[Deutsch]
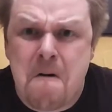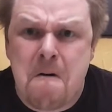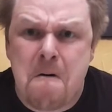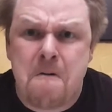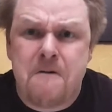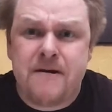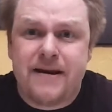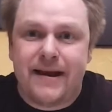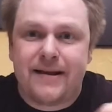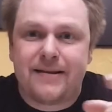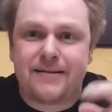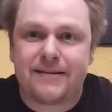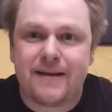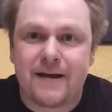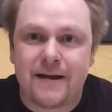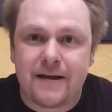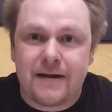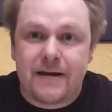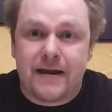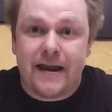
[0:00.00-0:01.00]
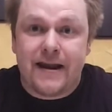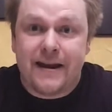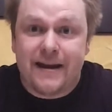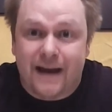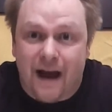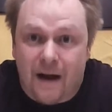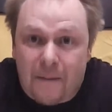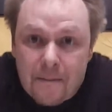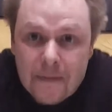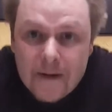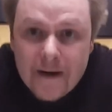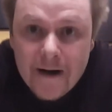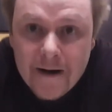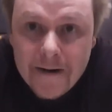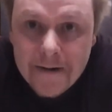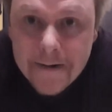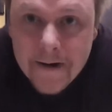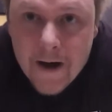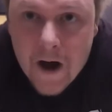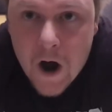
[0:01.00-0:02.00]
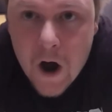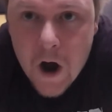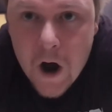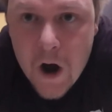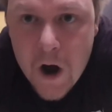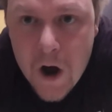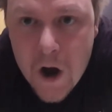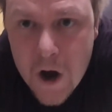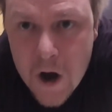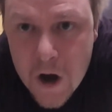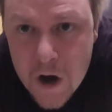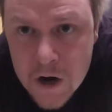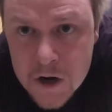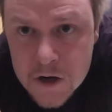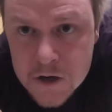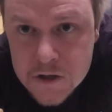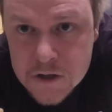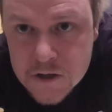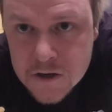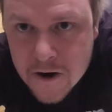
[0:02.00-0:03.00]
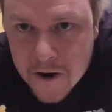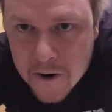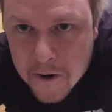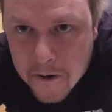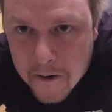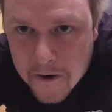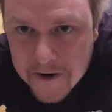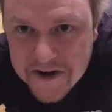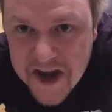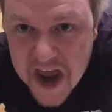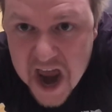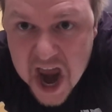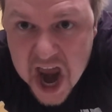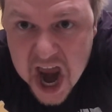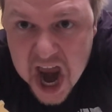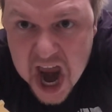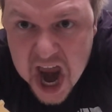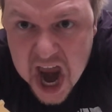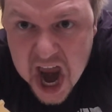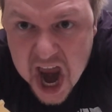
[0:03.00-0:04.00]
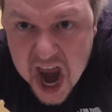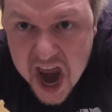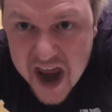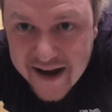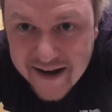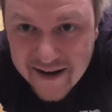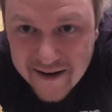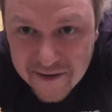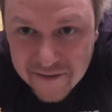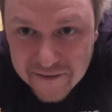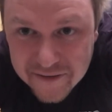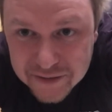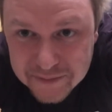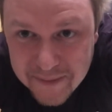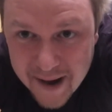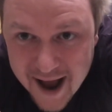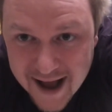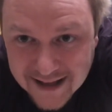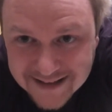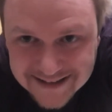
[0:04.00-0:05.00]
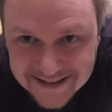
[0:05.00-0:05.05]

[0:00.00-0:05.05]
Und jetzt geht die Kamera nach und dann. Viel Spaß.